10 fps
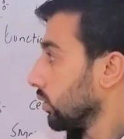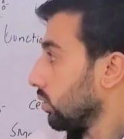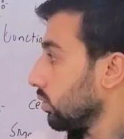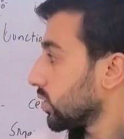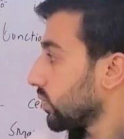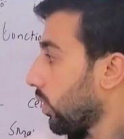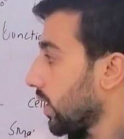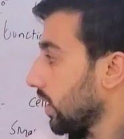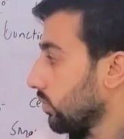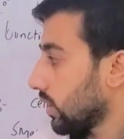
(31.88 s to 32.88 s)
तो उस
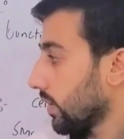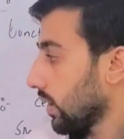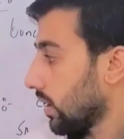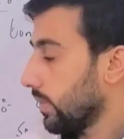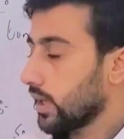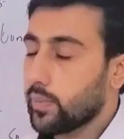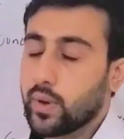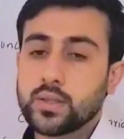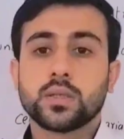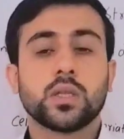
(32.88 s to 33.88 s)
पॉइंट के मुताबिक हमारे
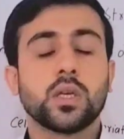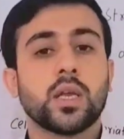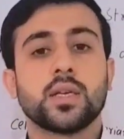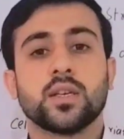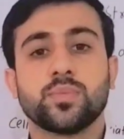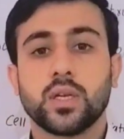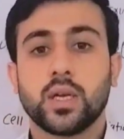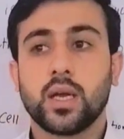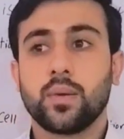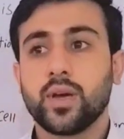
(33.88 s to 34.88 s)
पास तीन
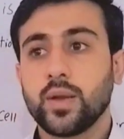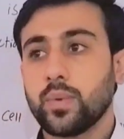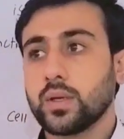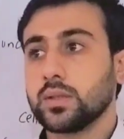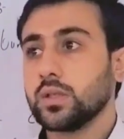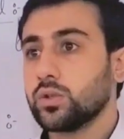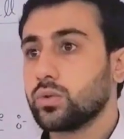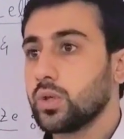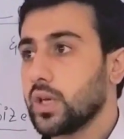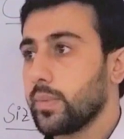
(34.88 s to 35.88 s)
एक्सेप्शन है हमारे पास इस
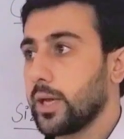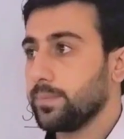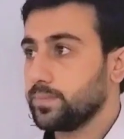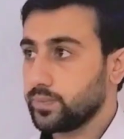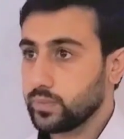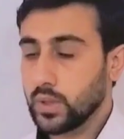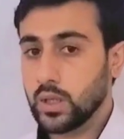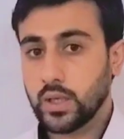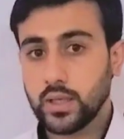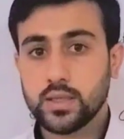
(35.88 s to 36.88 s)
दुनिया में
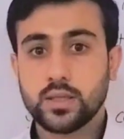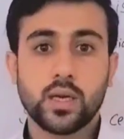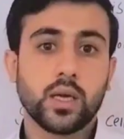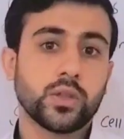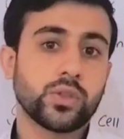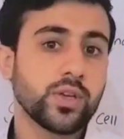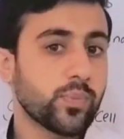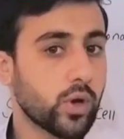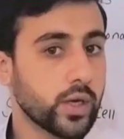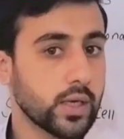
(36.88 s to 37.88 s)
इस तरह की
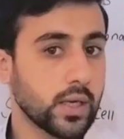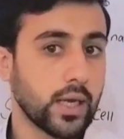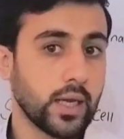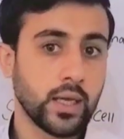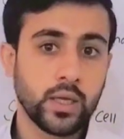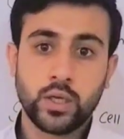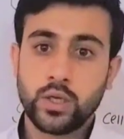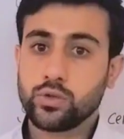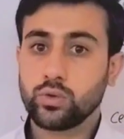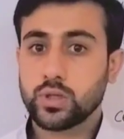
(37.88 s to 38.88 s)
थ्री पार्टिकल है
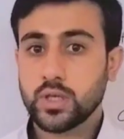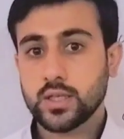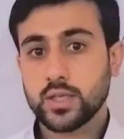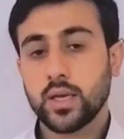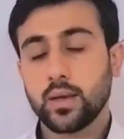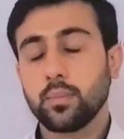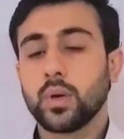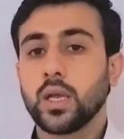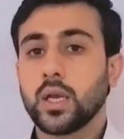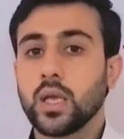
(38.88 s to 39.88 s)
जो सिल से
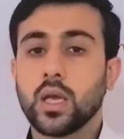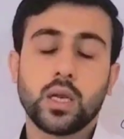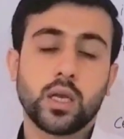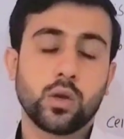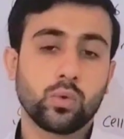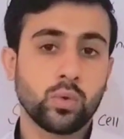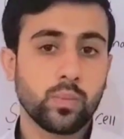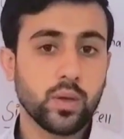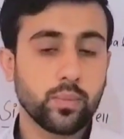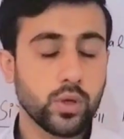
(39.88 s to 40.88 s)
बने नहीं है लेकिन
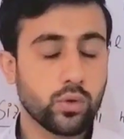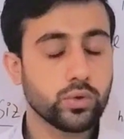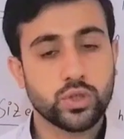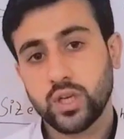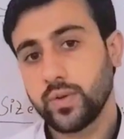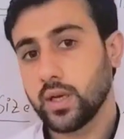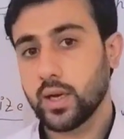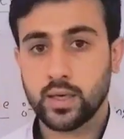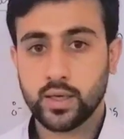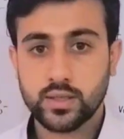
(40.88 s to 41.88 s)
उनमें भी कुछ लिविंग
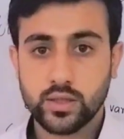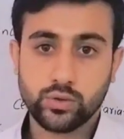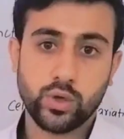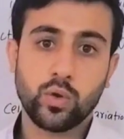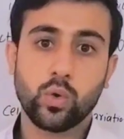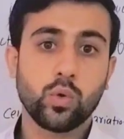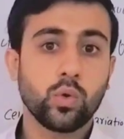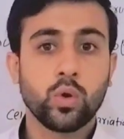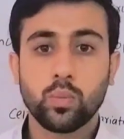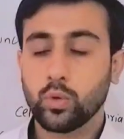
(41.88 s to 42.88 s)
करेक्टरिस्टिक जो है वो
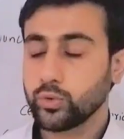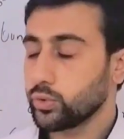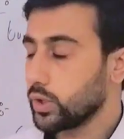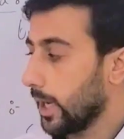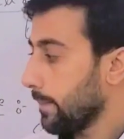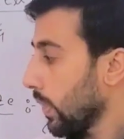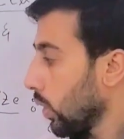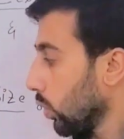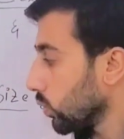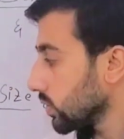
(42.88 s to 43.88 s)
मौजूद है
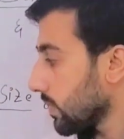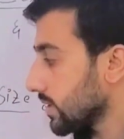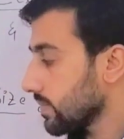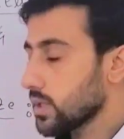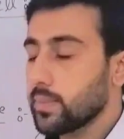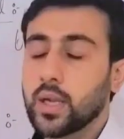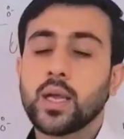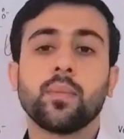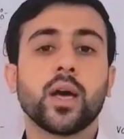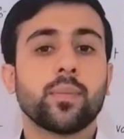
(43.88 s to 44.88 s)
उसमें सबसे
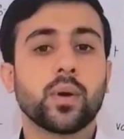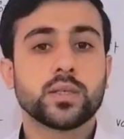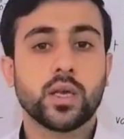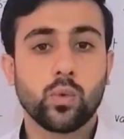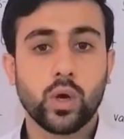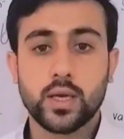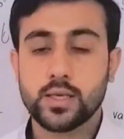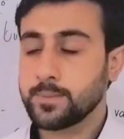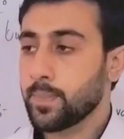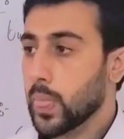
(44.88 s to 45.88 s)
पहले हमारे पास है
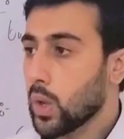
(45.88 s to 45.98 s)
वायरस